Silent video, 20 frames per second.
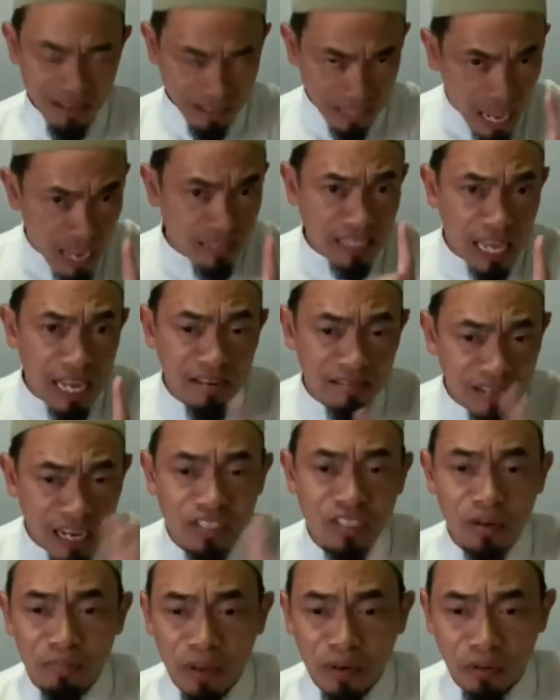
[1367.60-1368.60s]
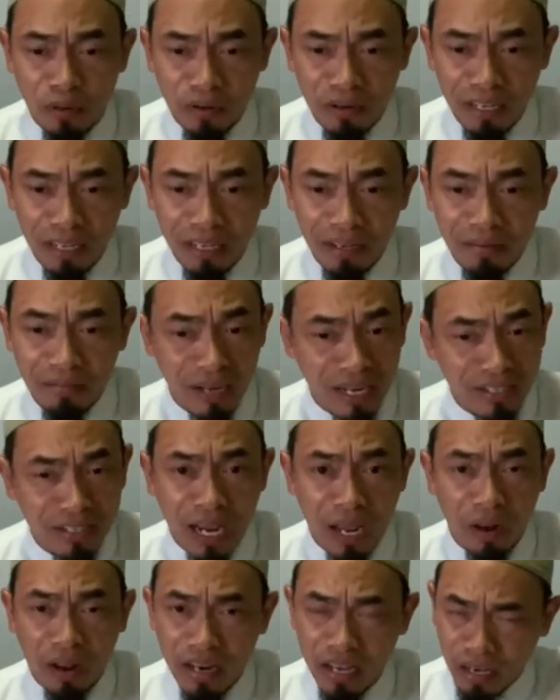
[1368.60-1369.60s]
ถ้าท่านอยากจะเป็นคนดีมา
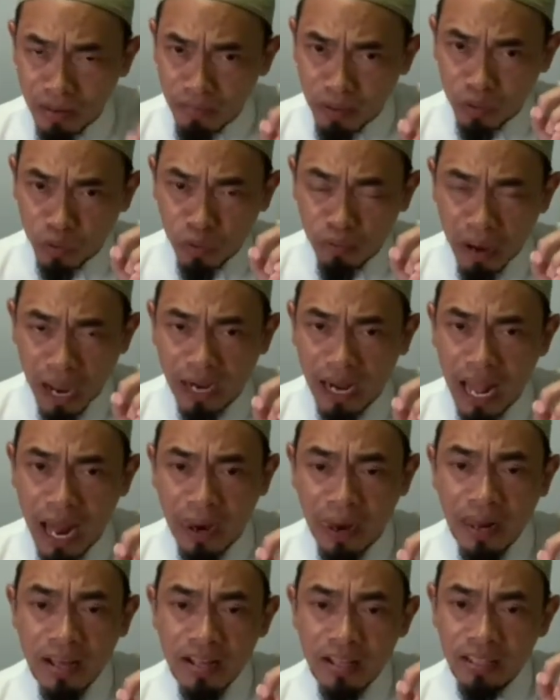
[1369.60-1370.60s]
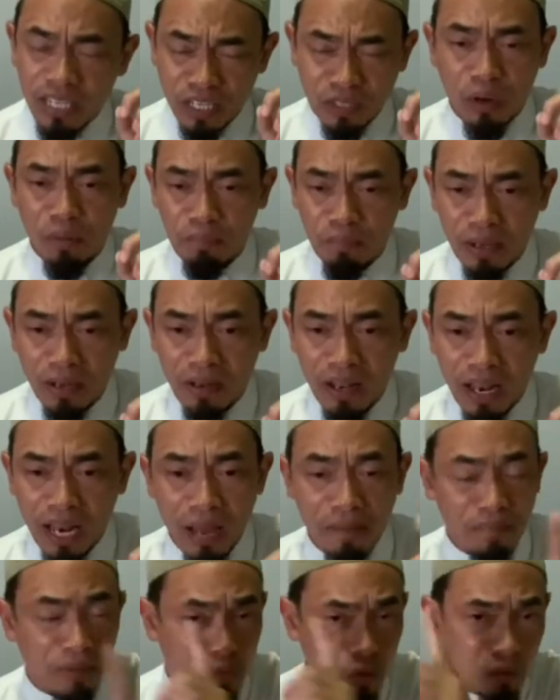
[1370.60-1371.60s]
ชาลอนี่คือประตูบานแรกที่ต้องปิด
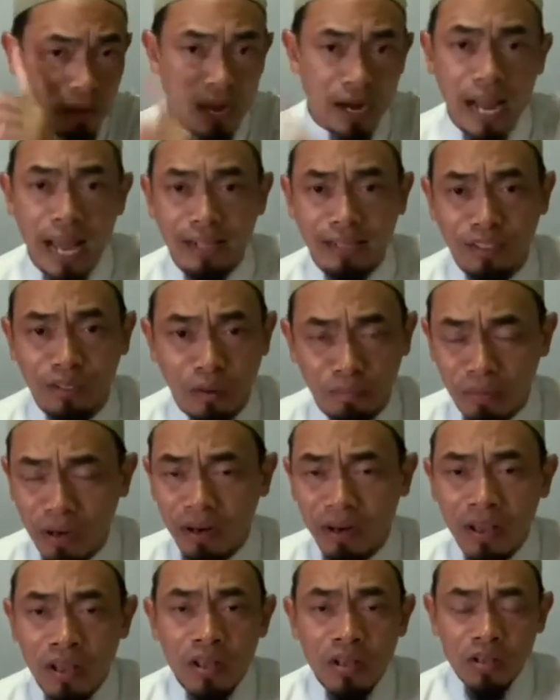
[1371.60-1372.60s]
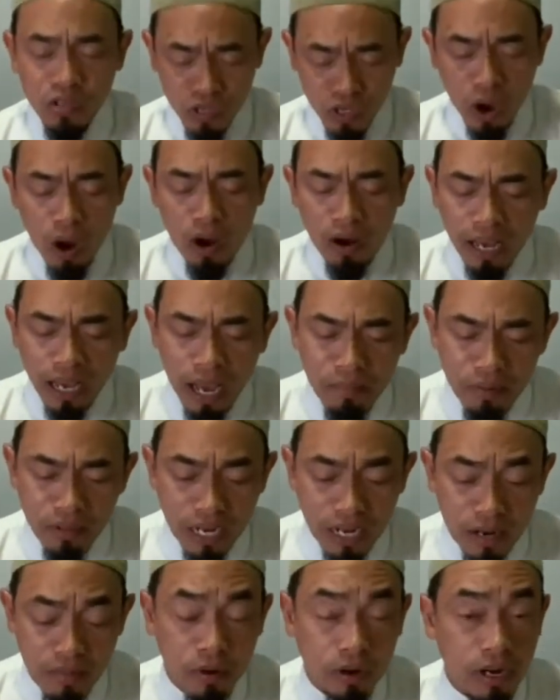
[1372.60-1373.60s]
และประตูบานแรกที่ต้องเปิดสองนะครับ
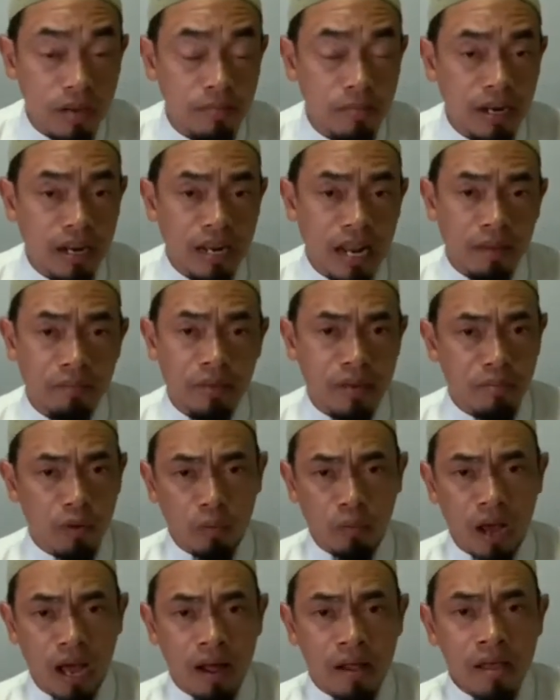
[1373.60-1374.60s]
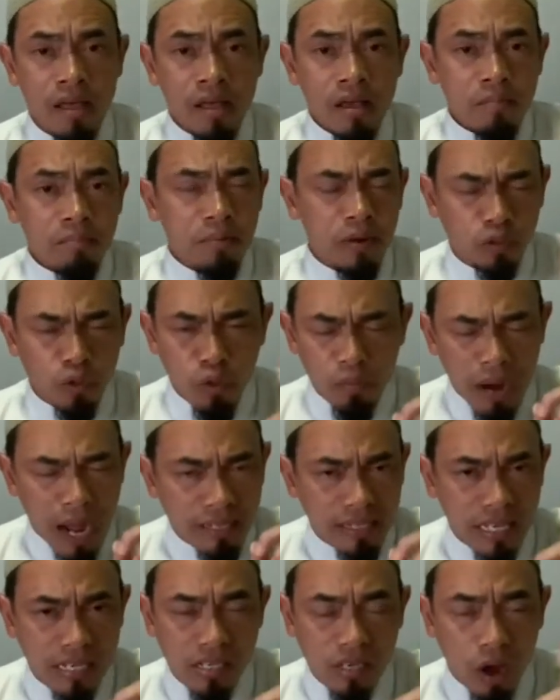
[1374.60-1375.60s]
ท่านอิบราฮิมบินอาดามได้บอกว่าประตูบาน
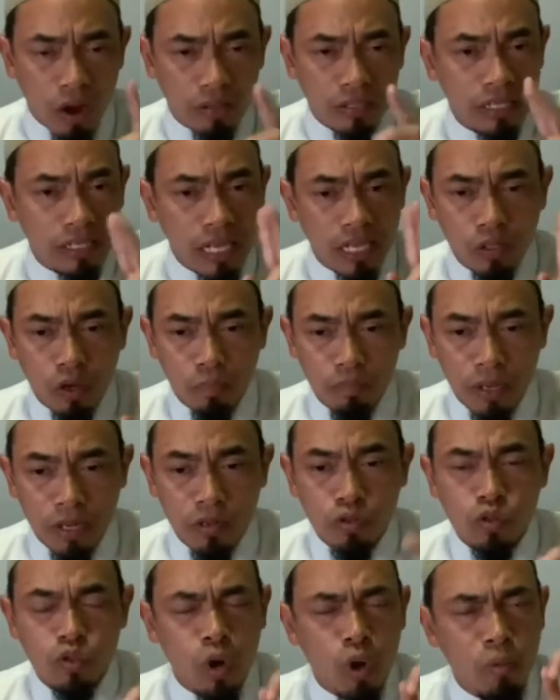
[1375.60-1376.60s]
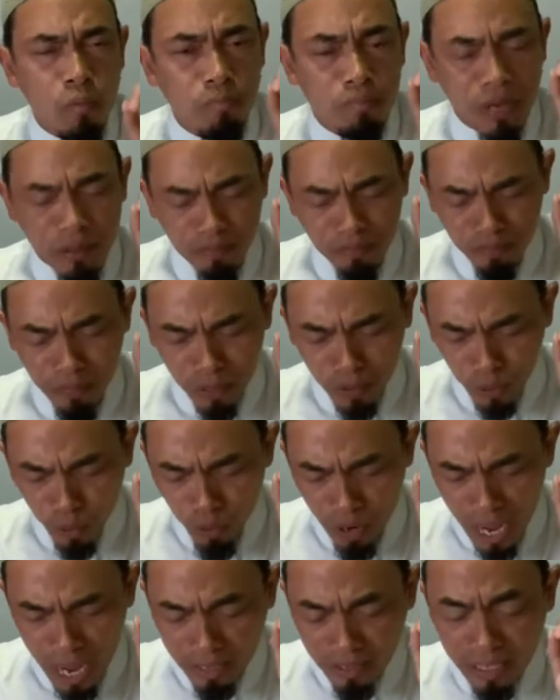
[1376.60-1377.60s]
ที่สองที่ท่านต้องปิด จงปิดประตู
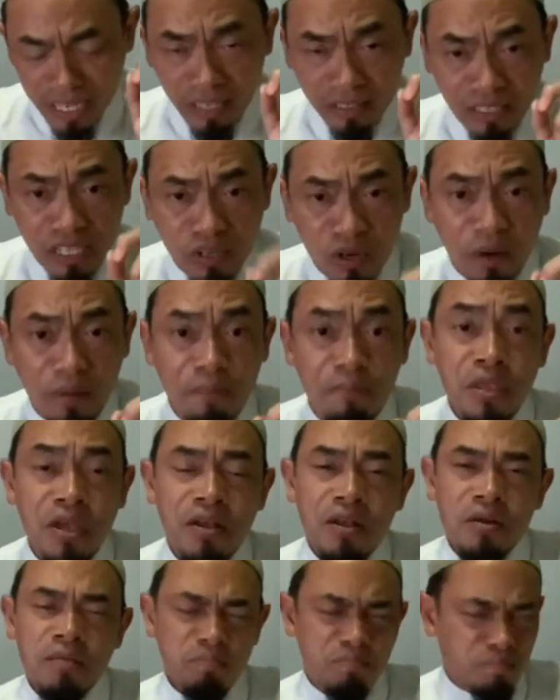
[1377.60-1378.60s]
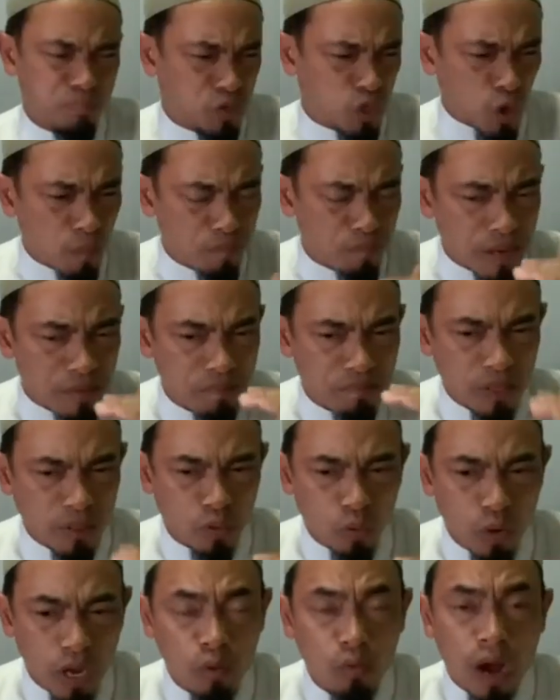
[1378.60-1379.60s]
แห่งเกียรติยศจงปิดประ
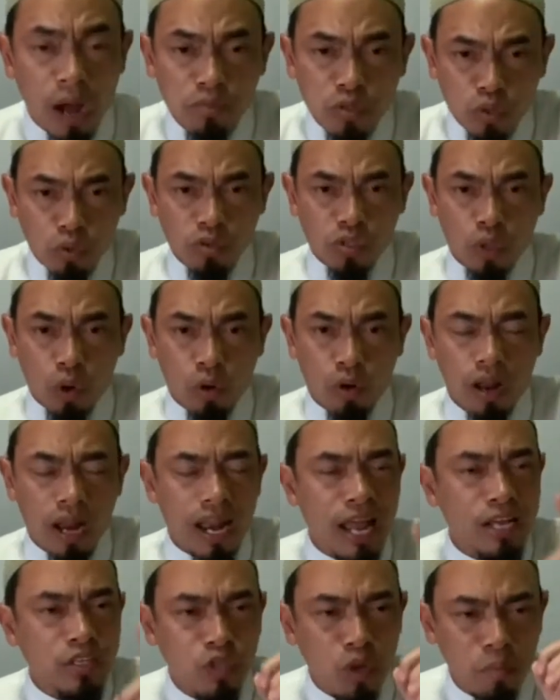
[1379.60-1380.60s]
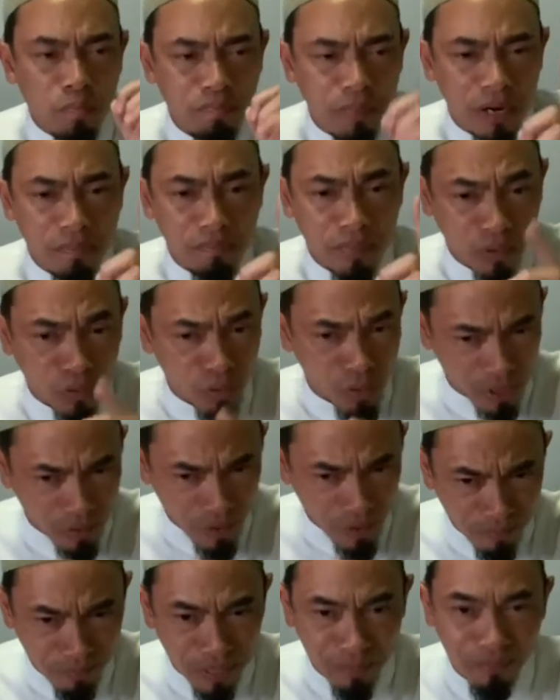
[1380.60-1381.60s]
ตูแห่งความสูงส่งและจงเปิดประตูแห่
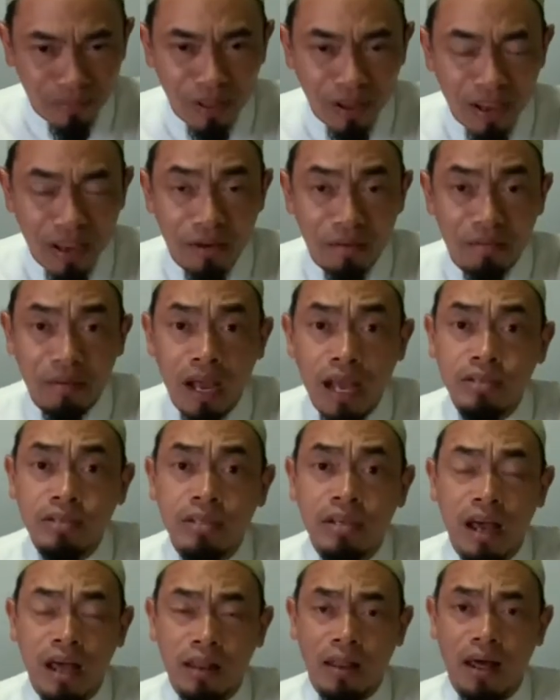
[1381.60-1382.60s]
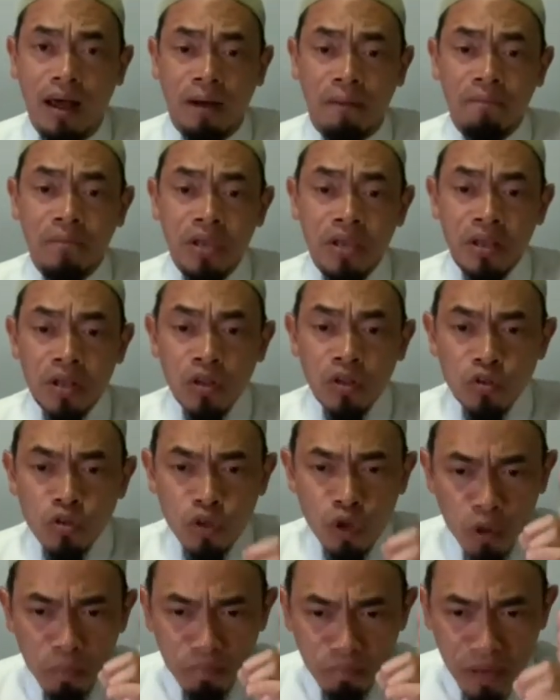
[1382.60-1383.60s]
มต่ำต้อยมาชาลลอ์จ
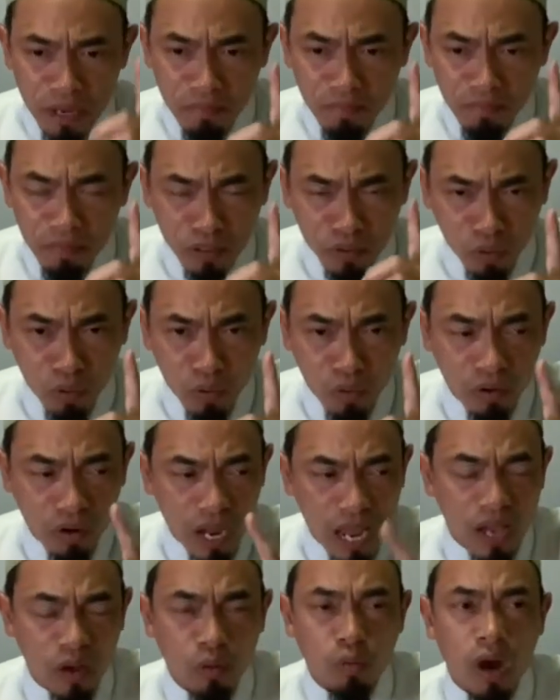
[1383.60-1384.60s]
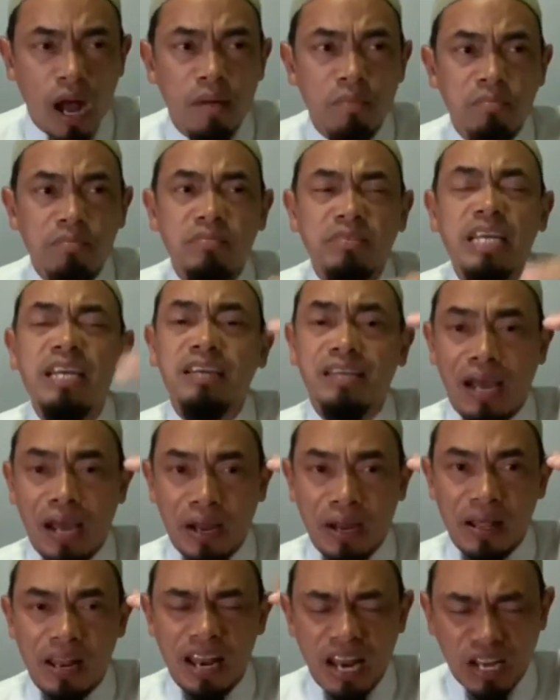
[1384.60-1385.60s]
งปิดประตูแห่งความยิ่งใหญ่
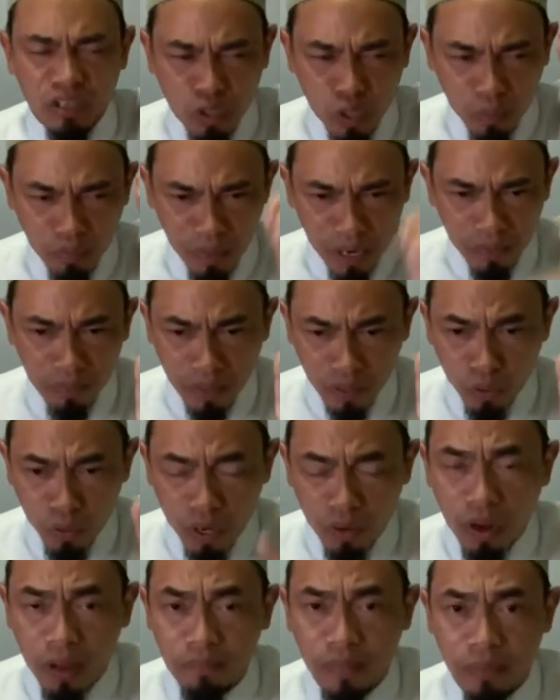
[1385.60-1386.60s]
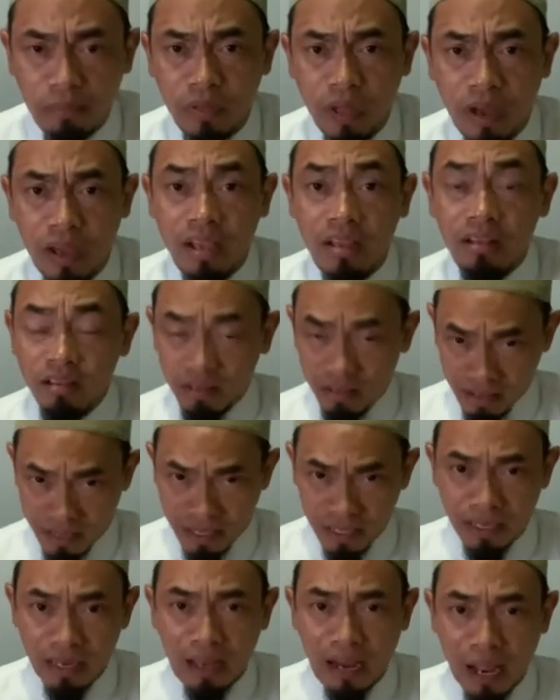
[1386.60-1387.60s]
และจงเปิดประตูแห่งความต่ำต้อย
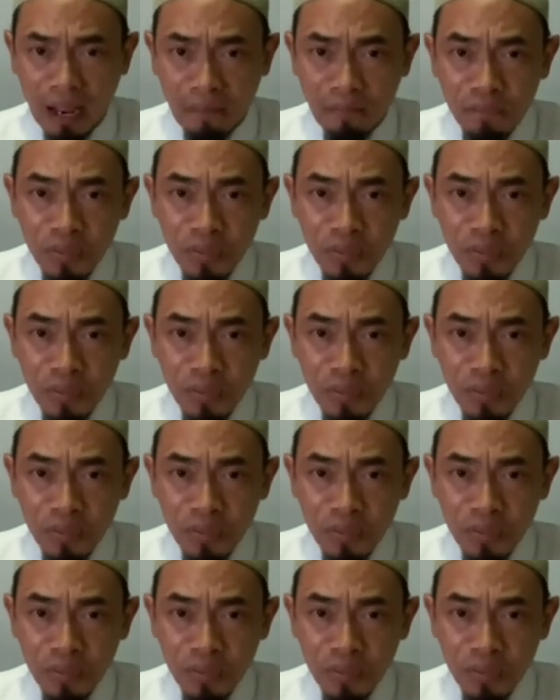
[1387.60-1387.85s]
คืออะไร